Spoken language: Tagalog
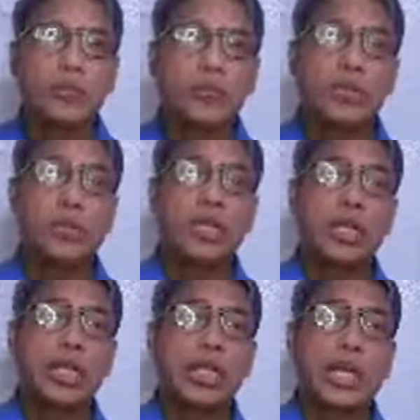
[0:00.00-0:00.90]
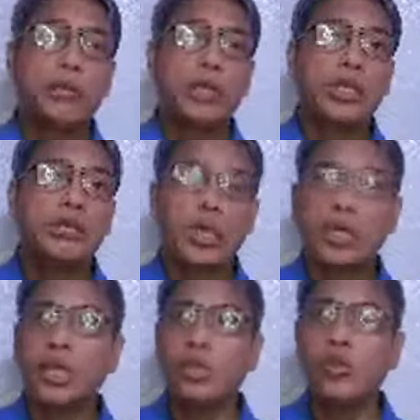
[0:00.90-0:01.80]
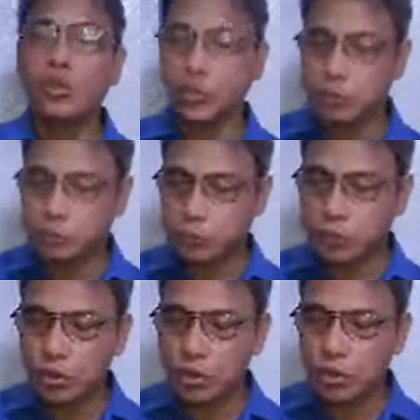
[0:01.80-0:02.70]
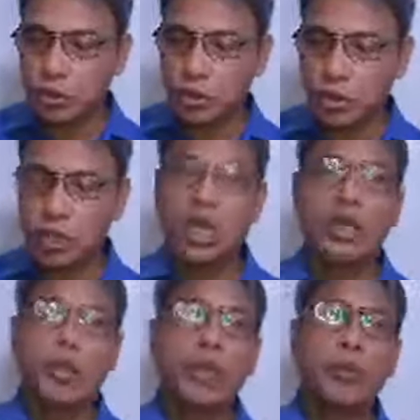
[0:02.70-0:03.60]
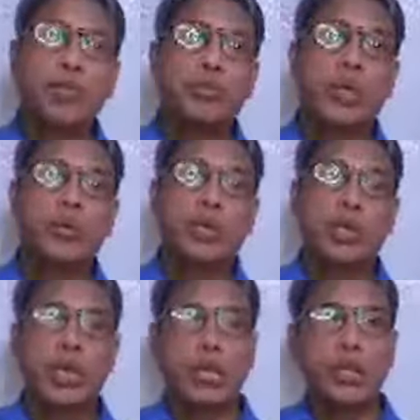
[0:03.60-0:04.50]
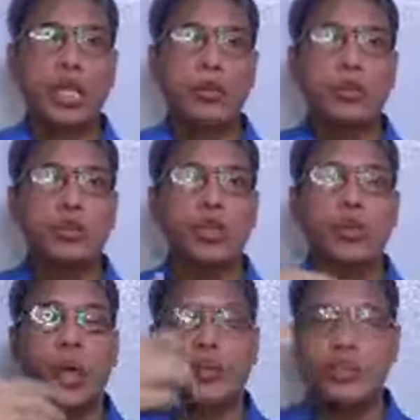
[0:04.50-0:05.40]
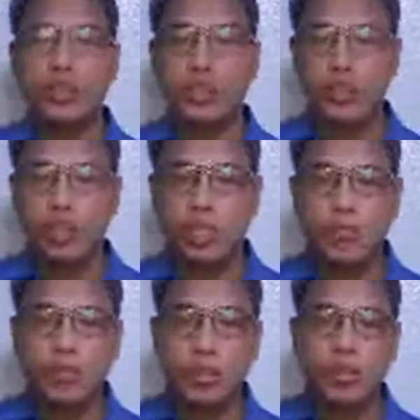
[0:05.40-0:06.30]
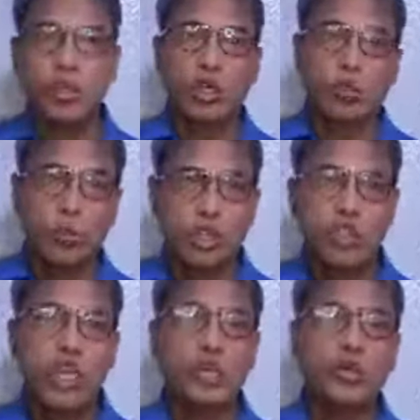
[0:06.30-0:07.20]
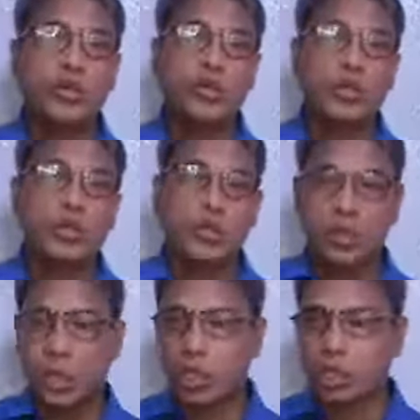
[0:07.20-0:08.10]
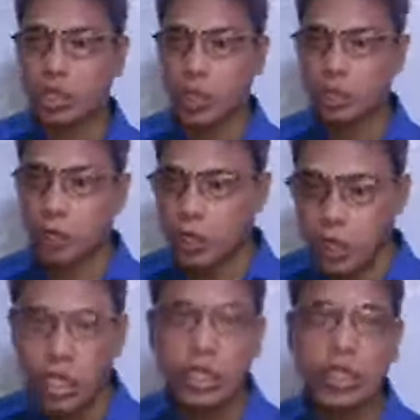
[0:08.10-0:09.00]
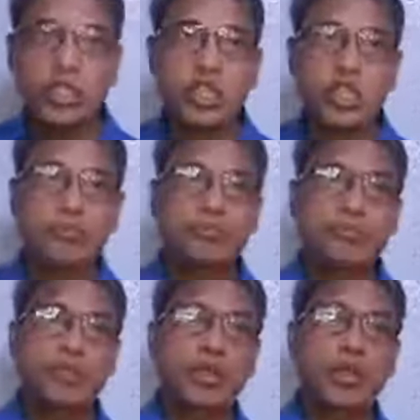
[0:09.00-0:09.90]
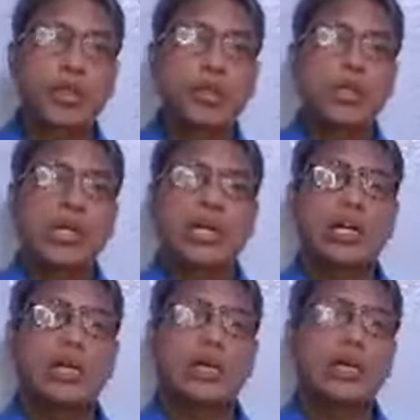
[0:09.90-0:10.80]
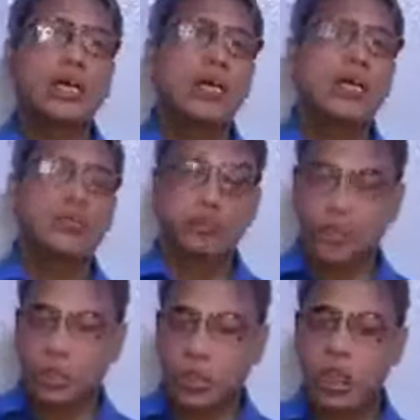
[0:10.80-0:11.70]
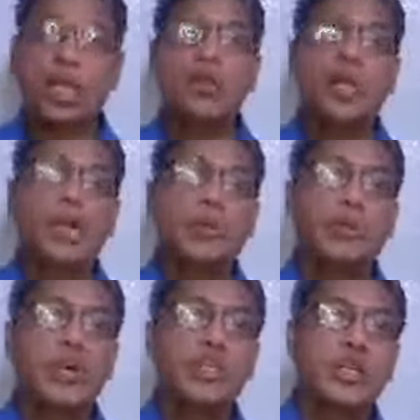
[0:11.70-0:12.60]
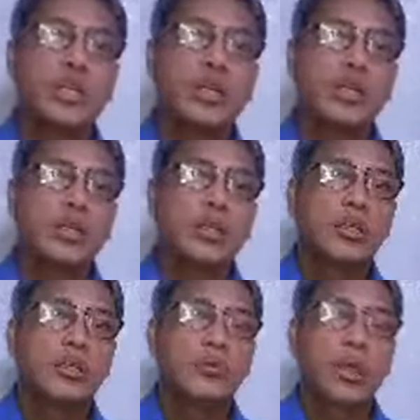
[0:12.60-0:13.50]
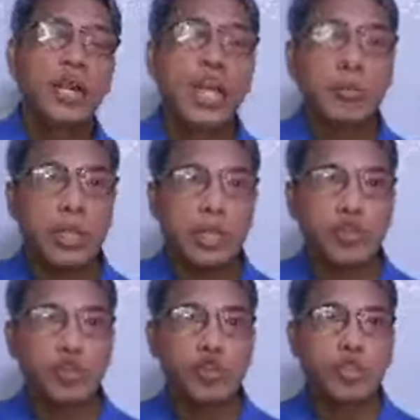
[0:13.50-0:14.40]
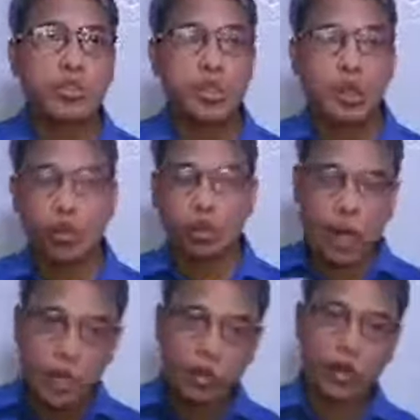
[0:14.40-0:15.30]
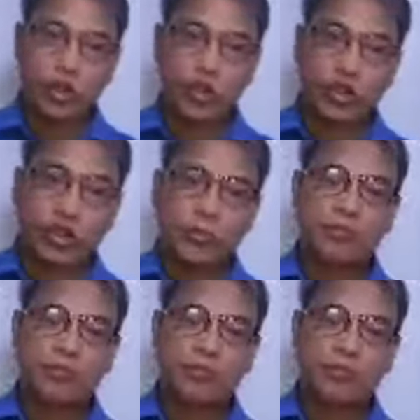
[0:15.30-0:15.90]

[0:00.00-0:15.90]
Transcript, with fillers: Pero yung pinanggalingan namin, walang ganun. Ginagawa namin yung mga ginagawa namin yung gawain ng Diyos, yung ministeryo, kahit yan ay paglilinis, ay uh, ginagawa namin yung kasi mahal namin ang Diyos. Ako mahal ko ang Diyos.